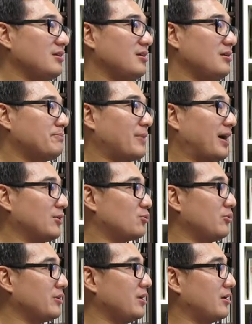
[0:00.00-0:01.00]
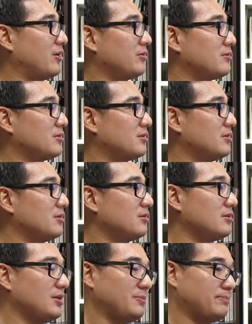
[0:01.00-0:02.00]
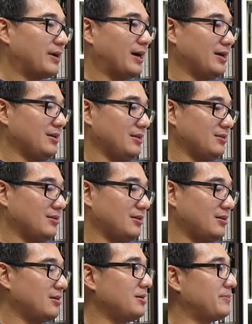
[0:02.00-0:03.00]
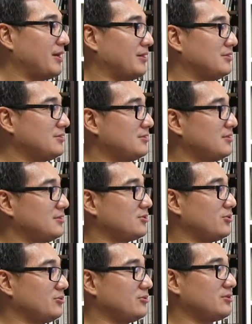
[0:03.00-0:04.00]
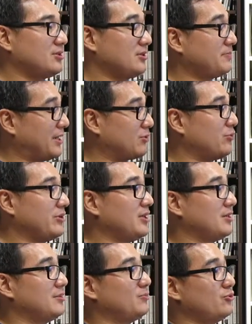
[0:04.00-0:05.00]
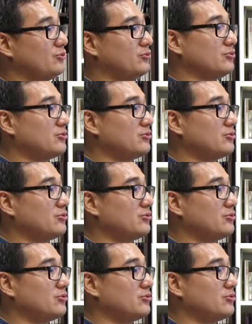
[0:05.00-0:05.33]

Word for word: 一百多页哦，一百零二、一百零四都一百多页的目录